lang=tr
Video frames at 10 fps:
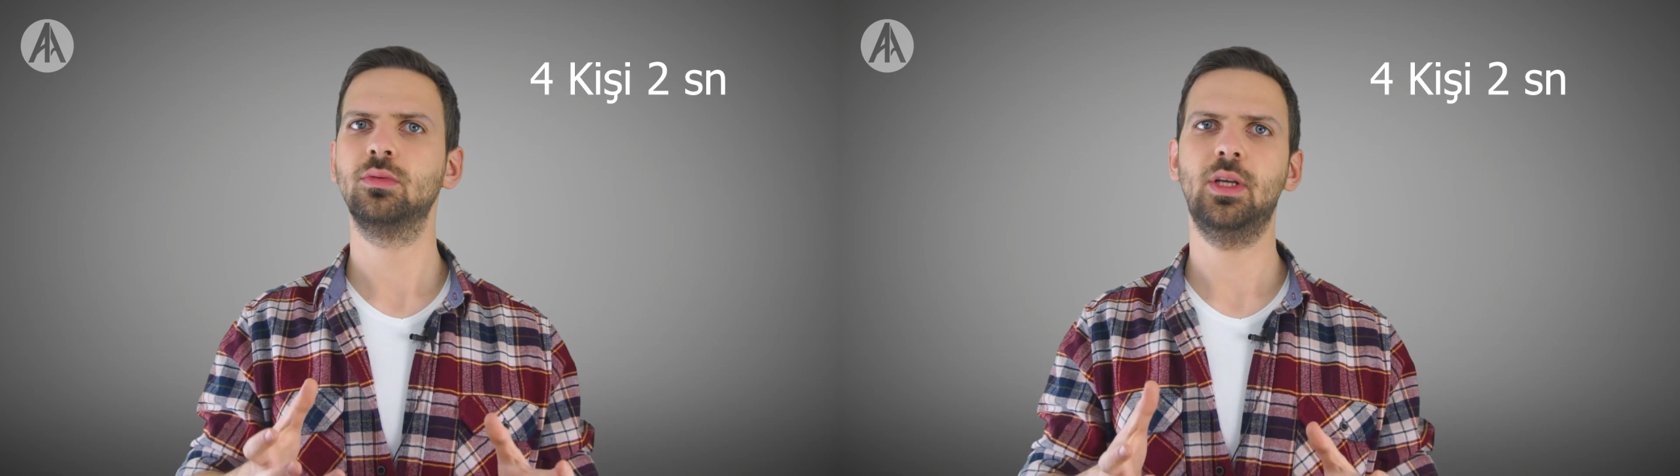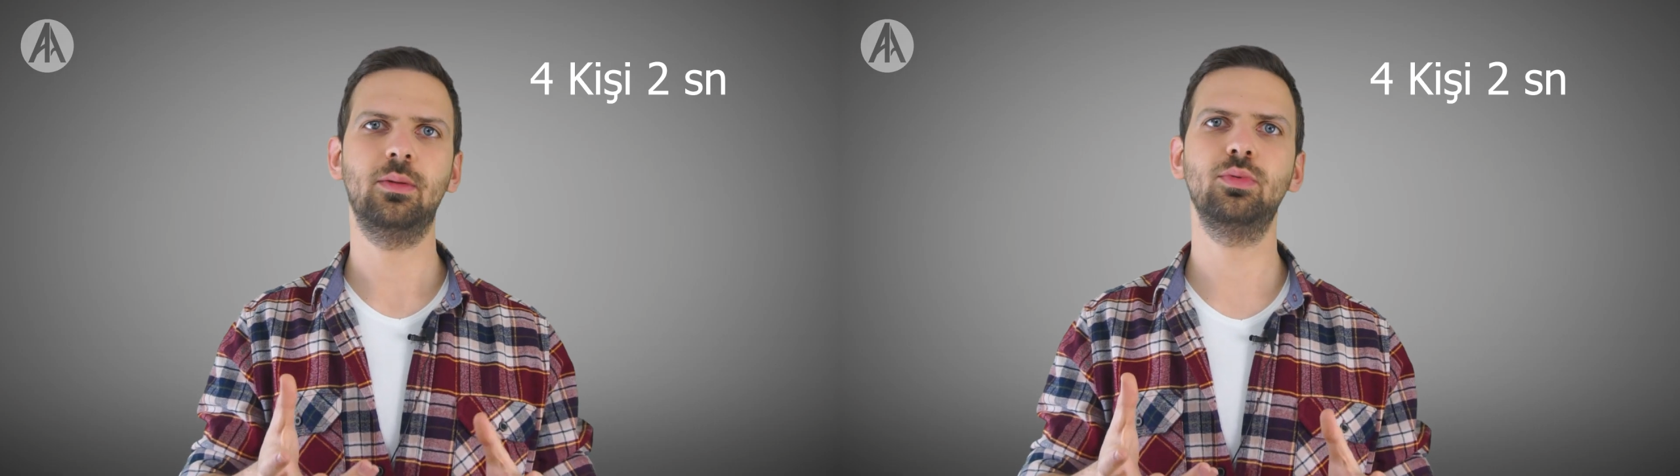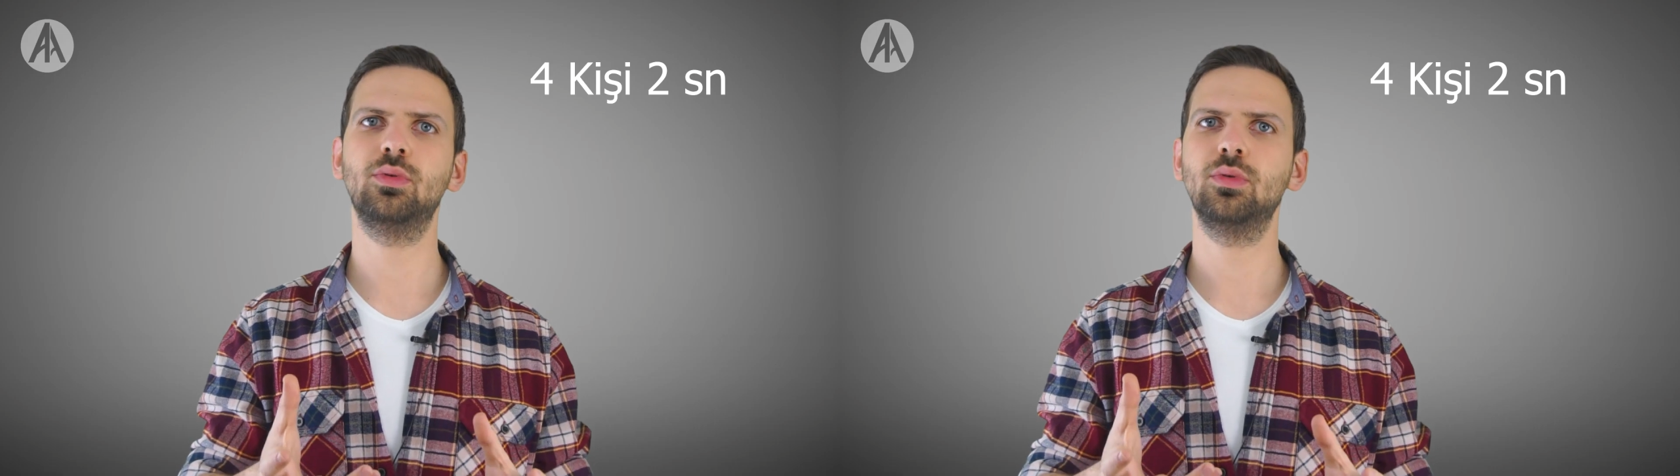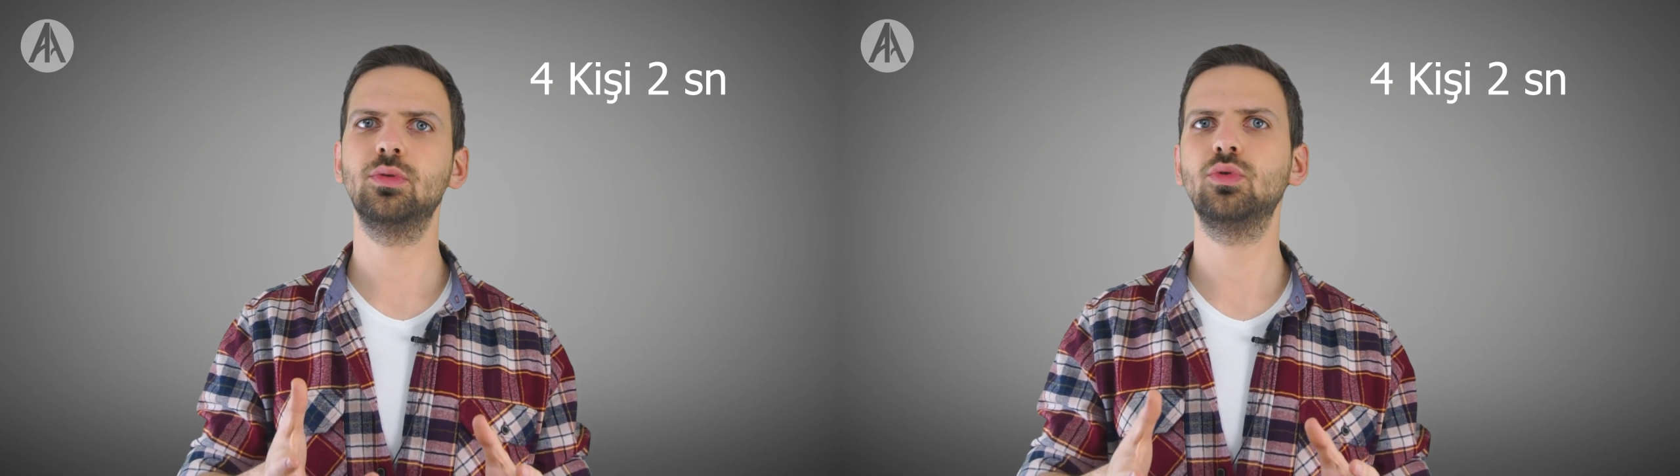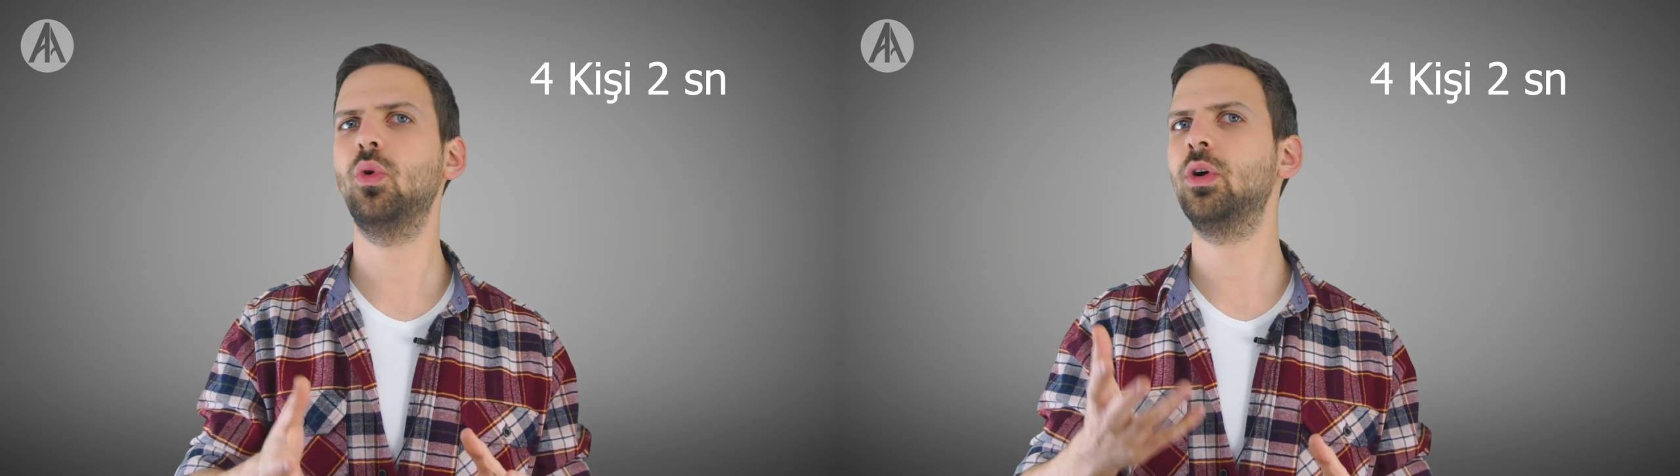Yani
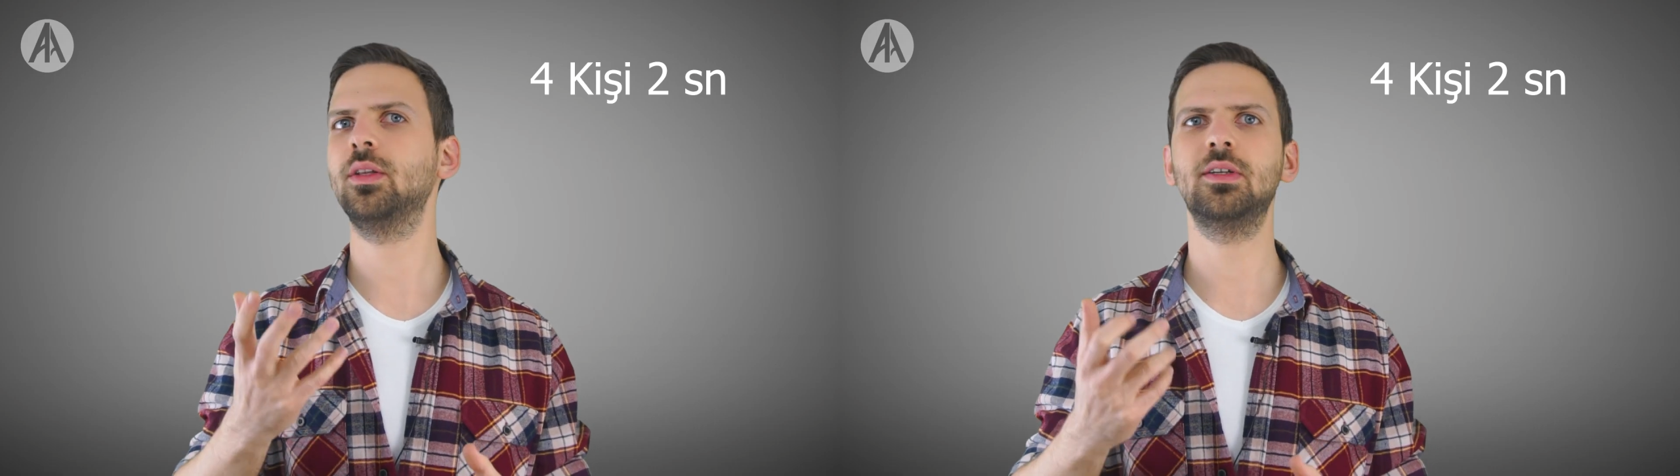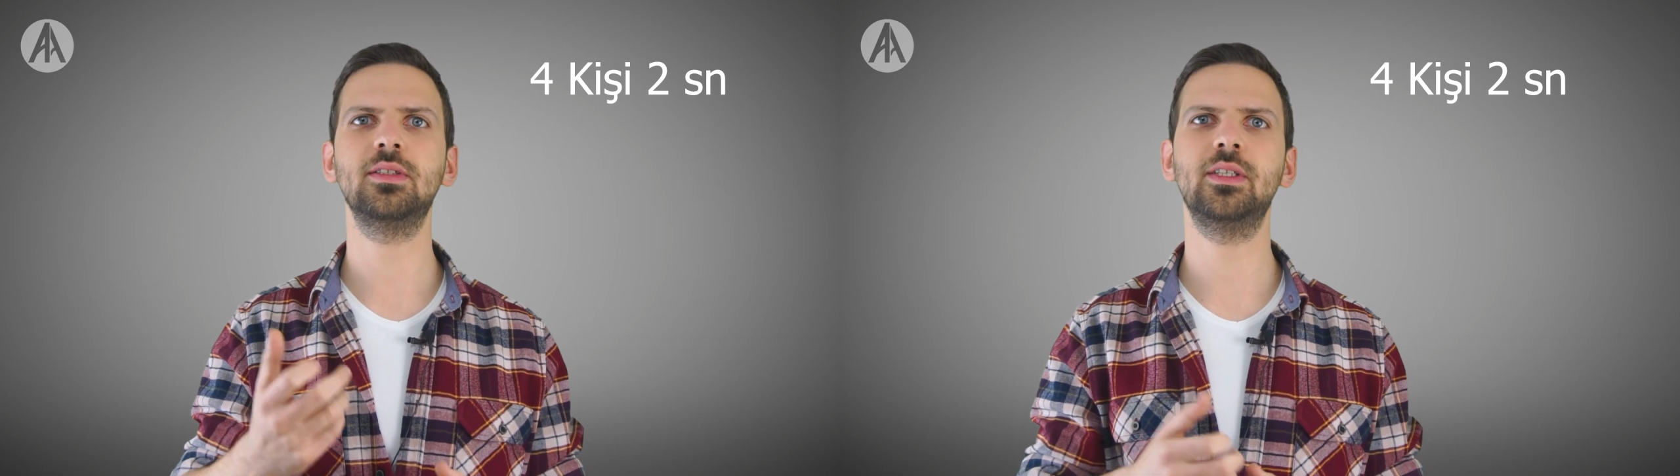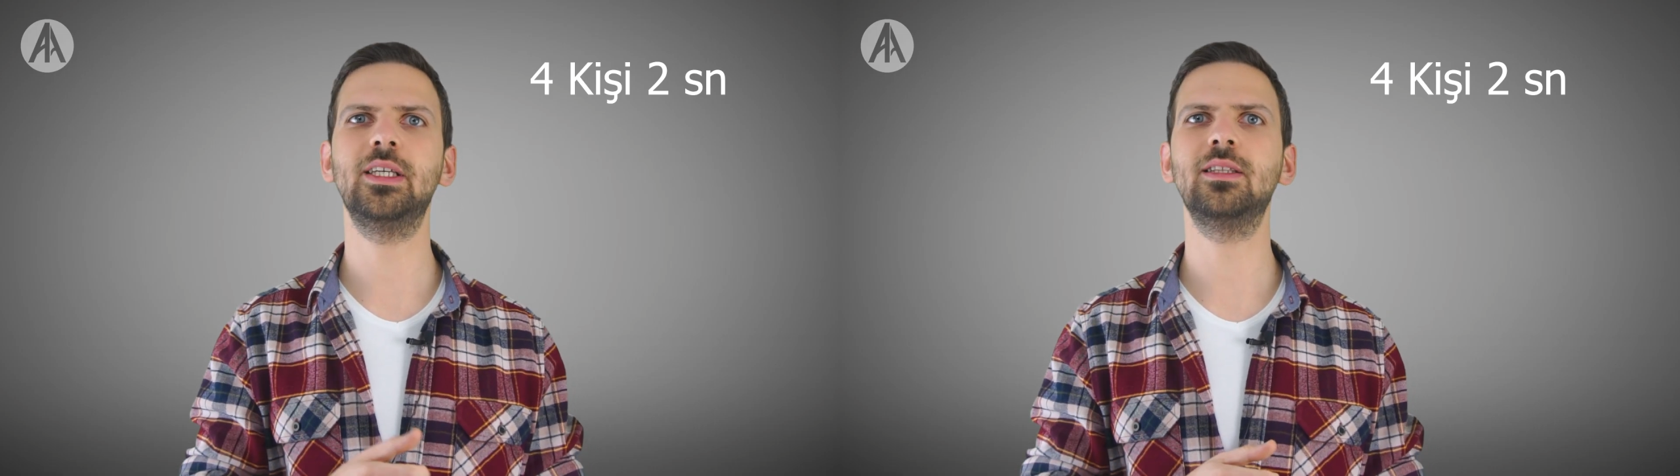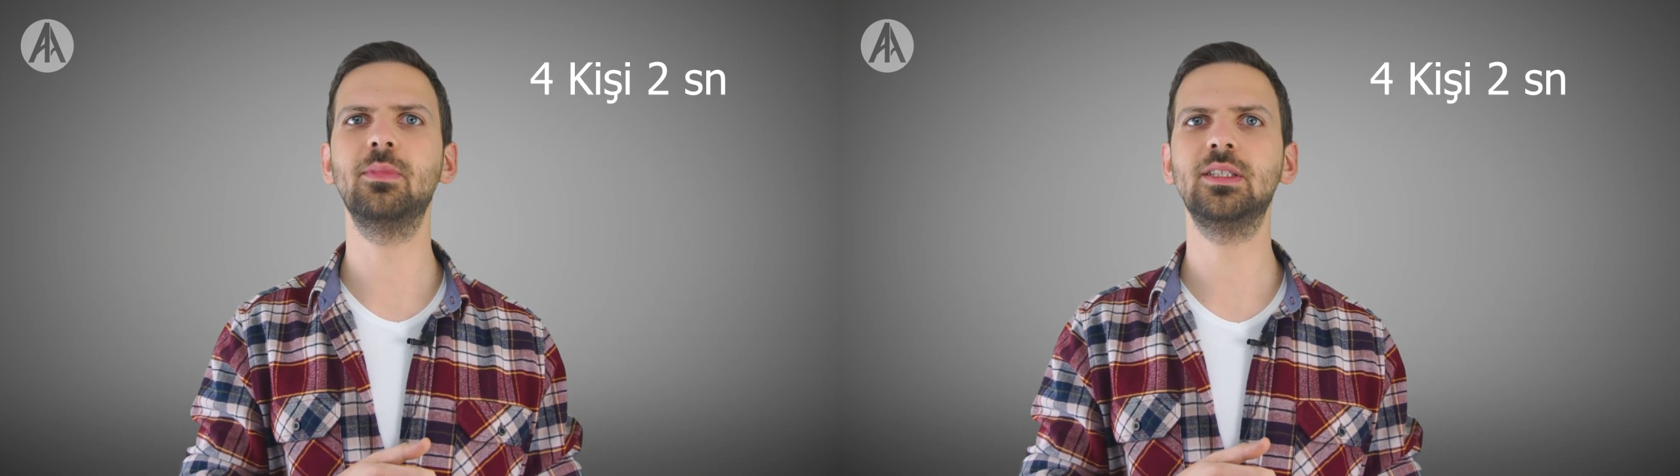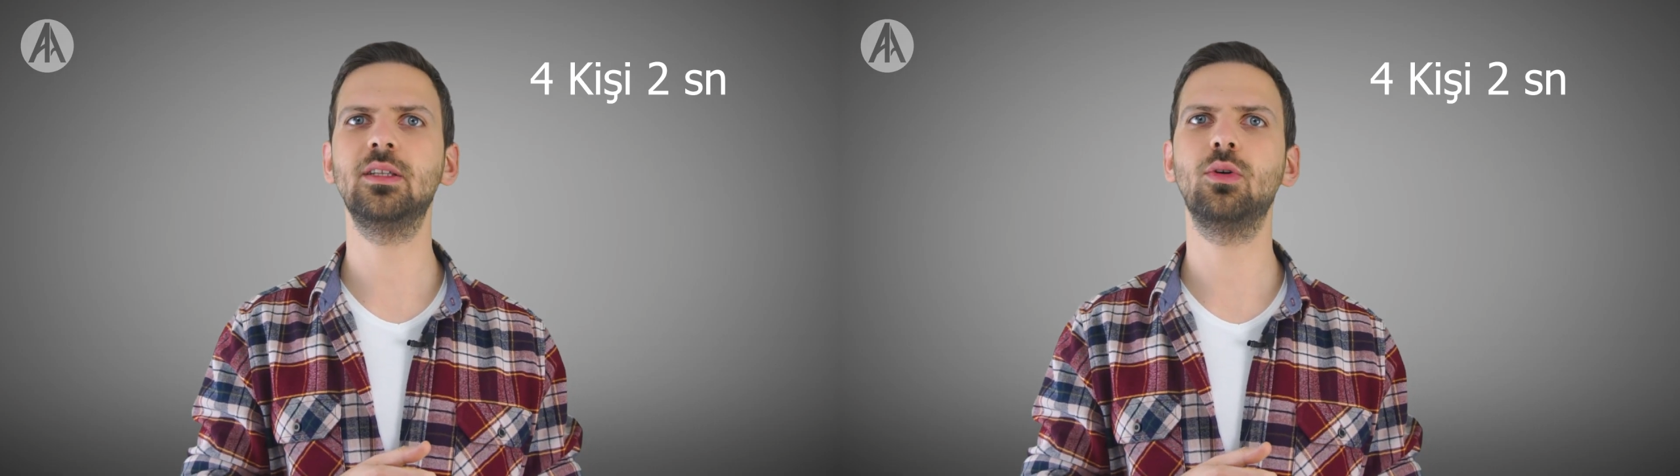bu o kadar hızlı
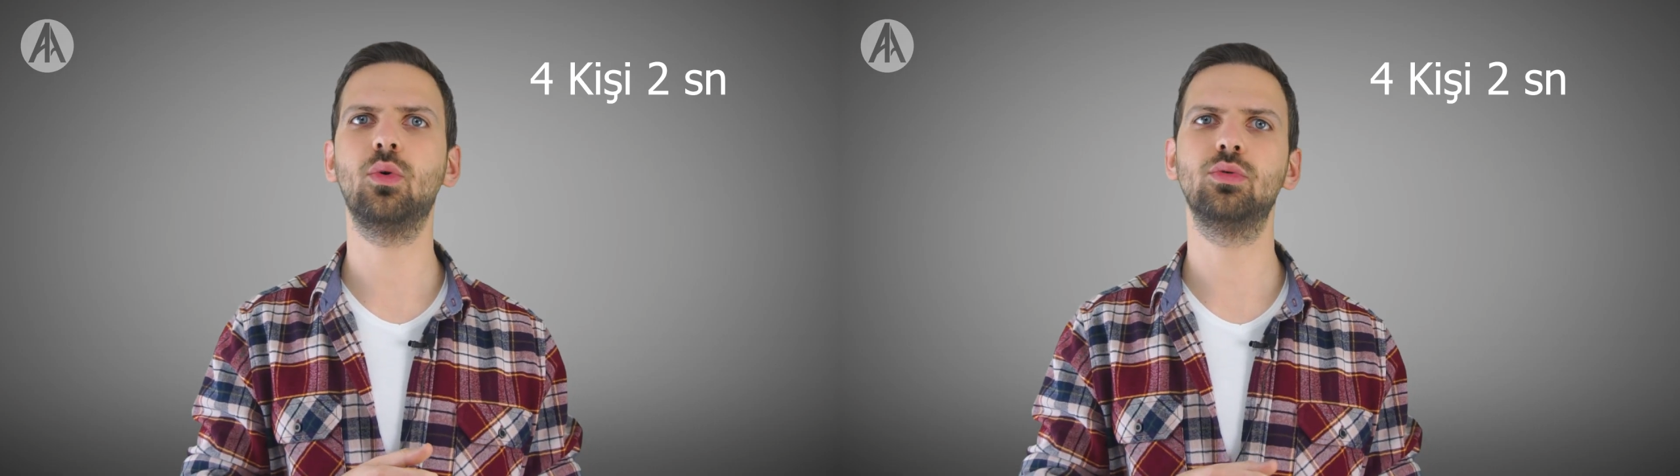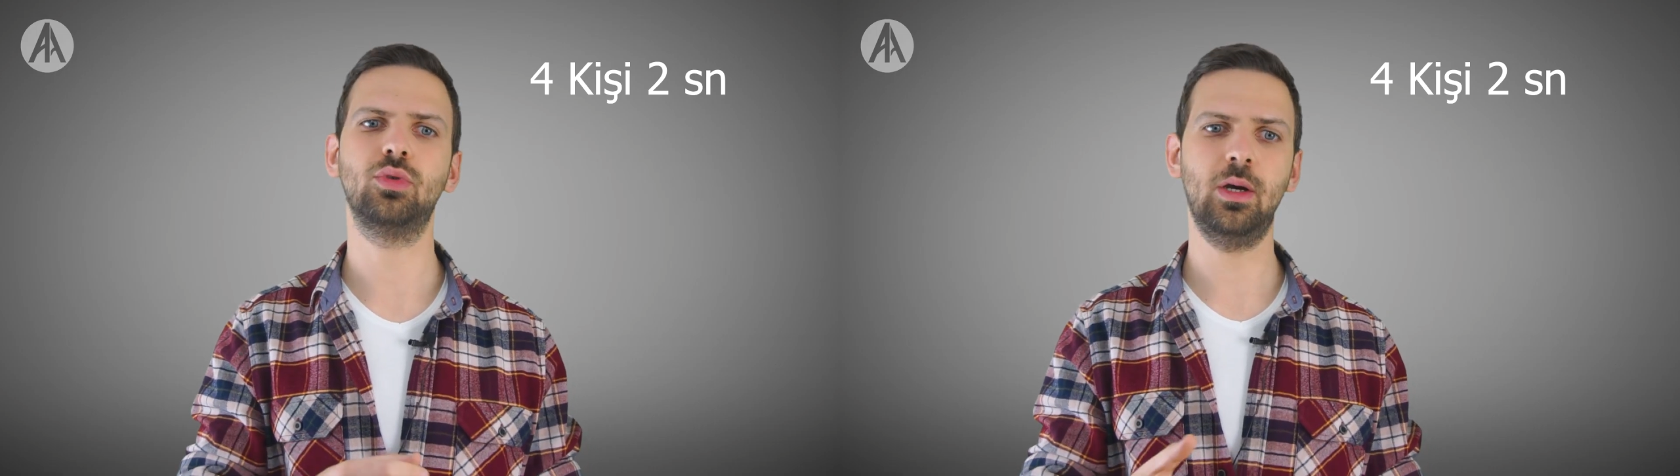gitmese de olur